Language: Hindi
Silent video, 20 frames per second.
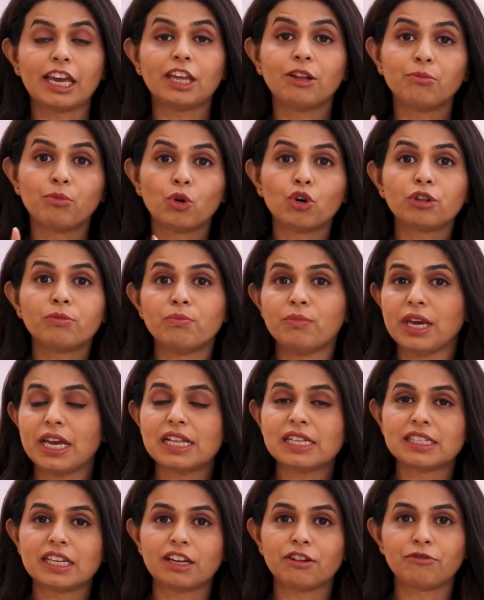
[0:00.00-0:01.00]
इन बोथ
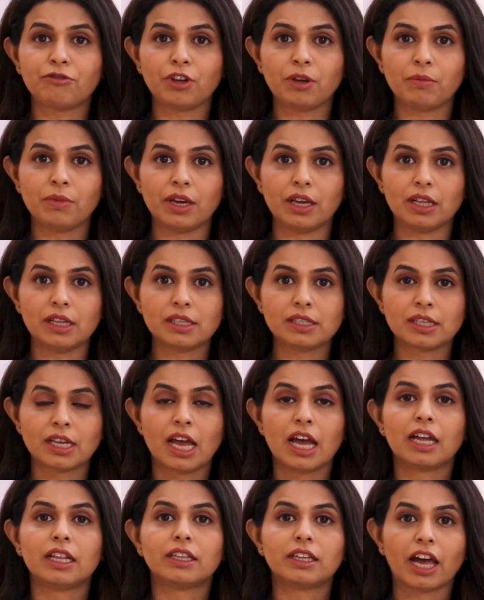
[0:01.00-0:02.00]
मेल्स एंड फीमेल्स
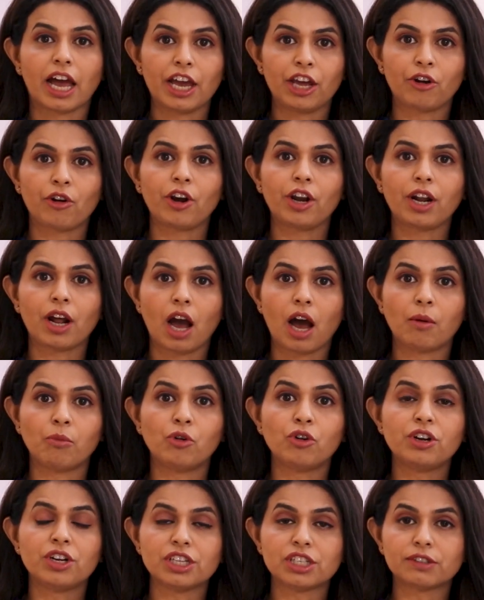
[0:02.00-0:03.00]
थायराइड
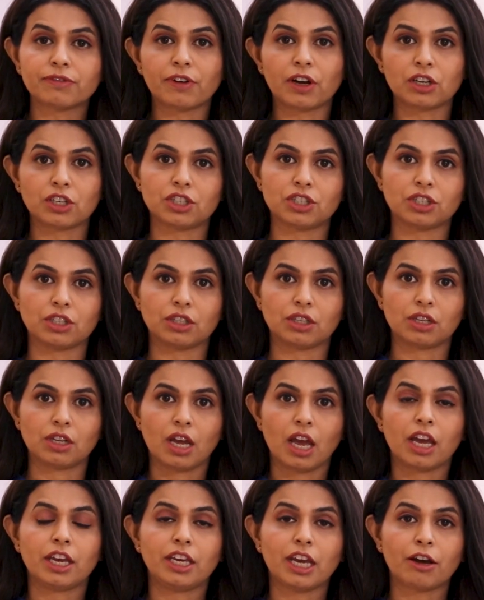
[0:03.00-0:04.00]
हार्मोन डिसफंक्शन
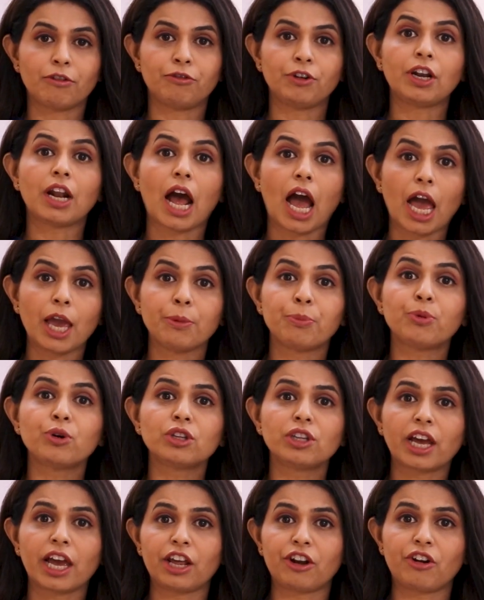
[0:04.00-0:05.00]
या फिर
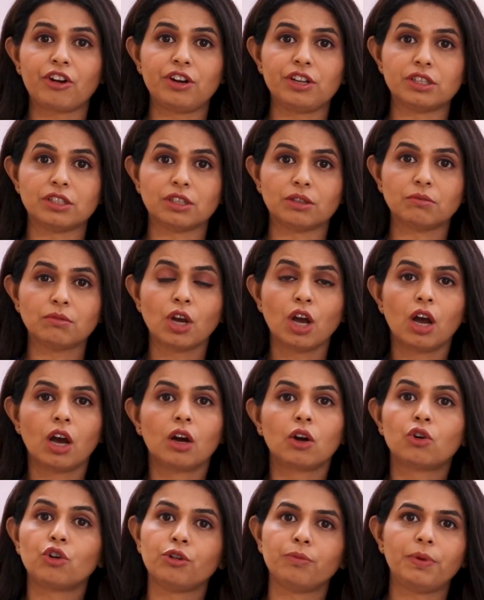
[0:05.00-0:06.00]
हाइपोथायरॉयडिज्म
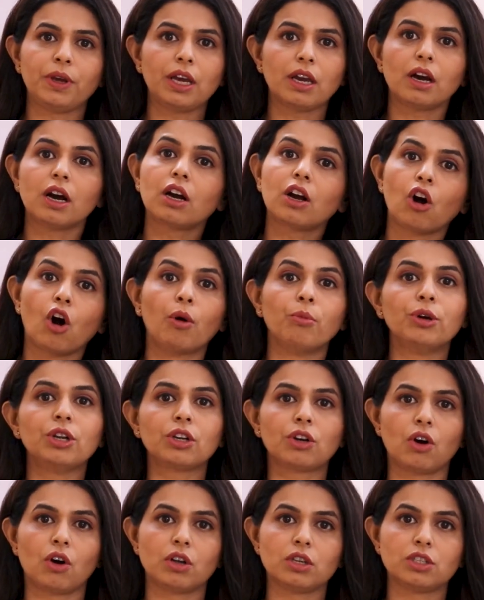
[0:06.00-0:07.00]
कुड बी अ
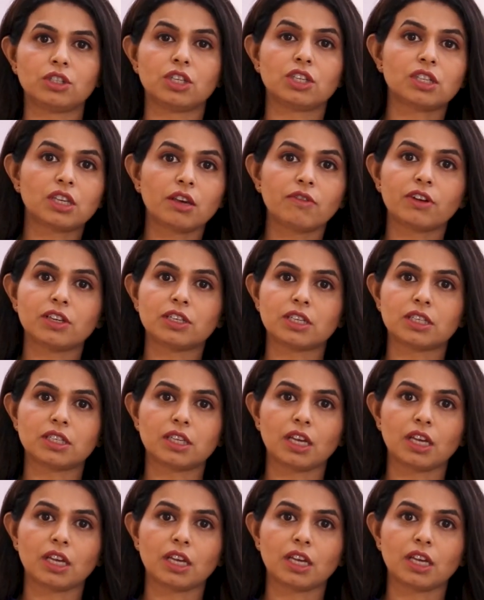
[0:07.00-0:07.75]
कॉमन कॉज जिसकी वजह